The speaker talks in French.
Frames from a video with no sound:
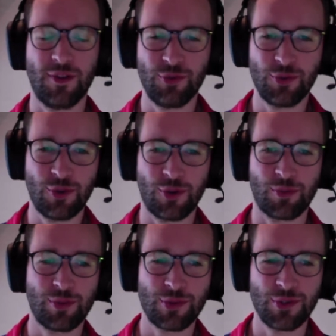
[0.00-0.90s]
Et donc euh,
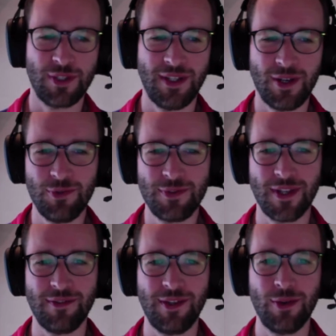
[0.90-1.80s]
pour ceux qui découvrent
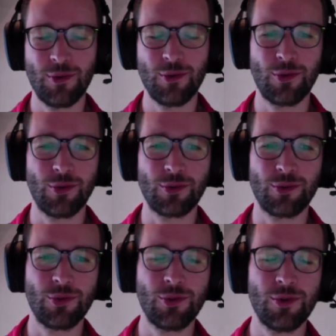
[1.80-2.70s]
cette vidéo, au
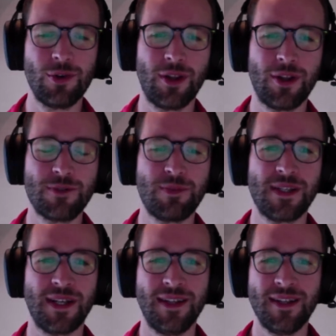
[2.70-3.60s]
dodo, notre
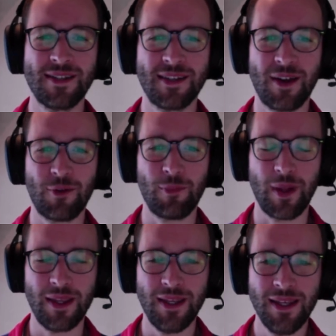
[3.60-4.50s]
spécialité c'est
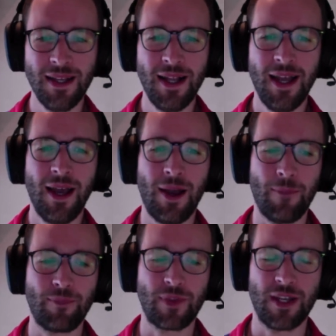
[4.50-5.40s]
d'accompagner
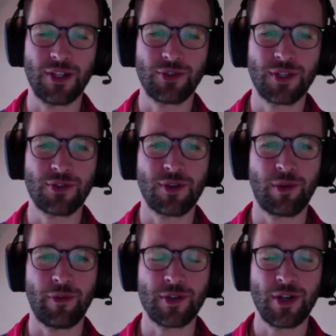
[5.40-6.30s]
les gens qui sont des
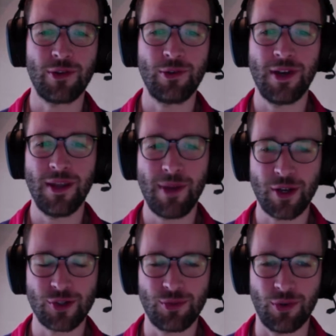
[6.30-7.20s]
professionnels de
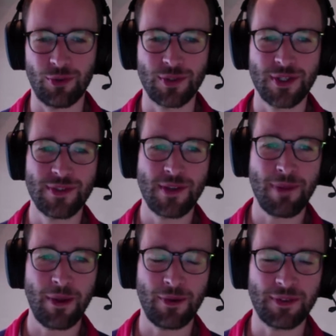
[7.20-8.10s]
l'hébergement. Donc si vous n'êtes
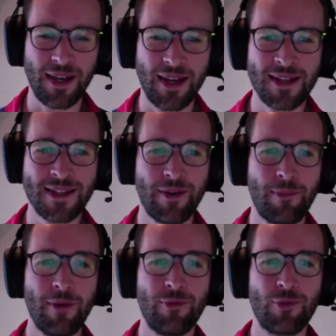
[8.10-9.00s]
pas dans ce cas-là, ça ne va
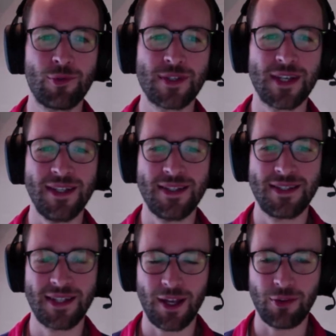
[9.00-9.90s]
pas vous concerner
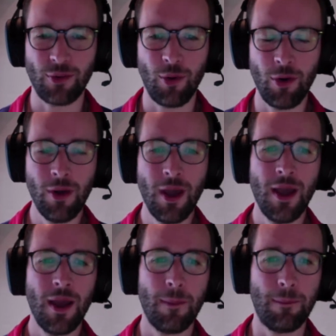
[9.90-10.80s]
directement,
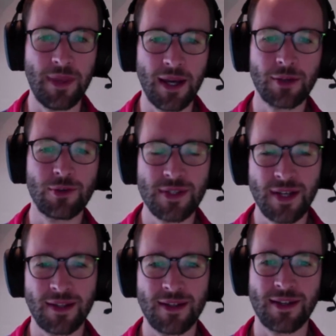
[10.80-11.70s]
bien que
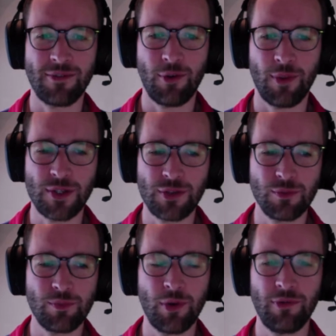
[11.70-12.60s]
certaines
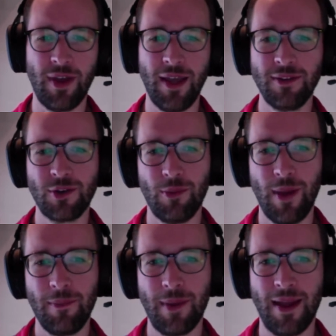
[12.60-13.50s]
informations peuvent être quand
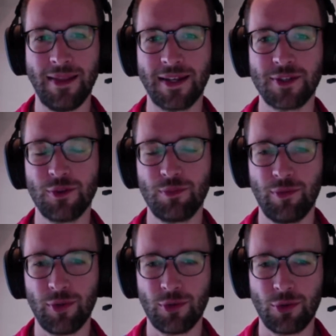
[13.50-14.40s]
même intéressantes
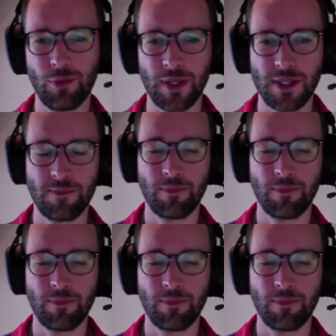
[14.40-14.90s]
pour votre entreprise.